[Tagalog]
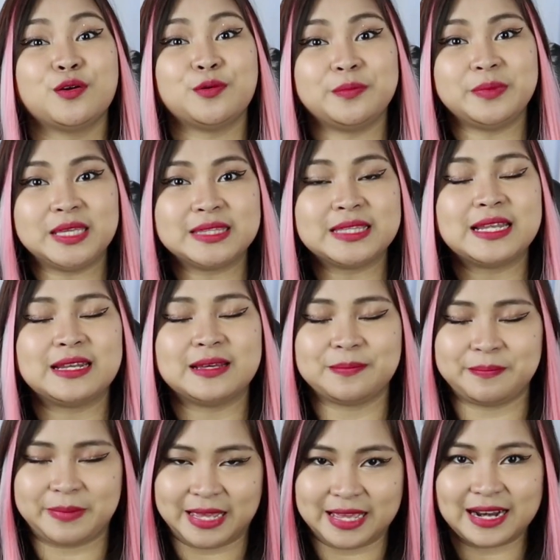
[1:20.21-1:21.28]
kumita
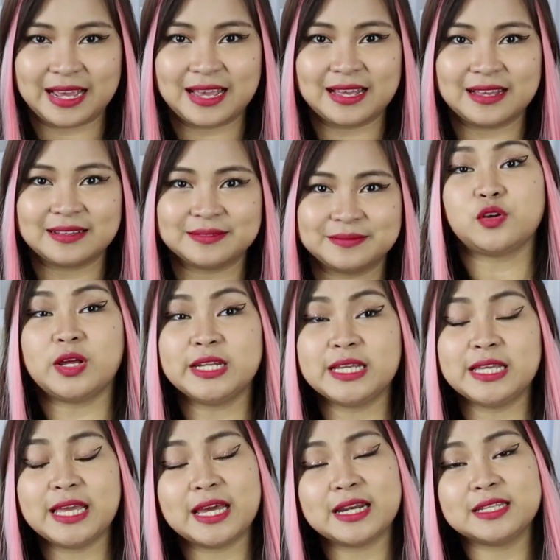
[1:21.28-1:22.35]
ng pera. So,
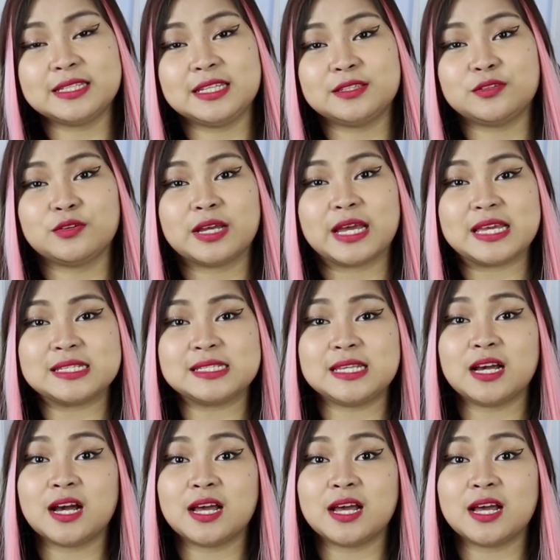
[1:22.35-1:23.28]
anong nangyayari dito guys, si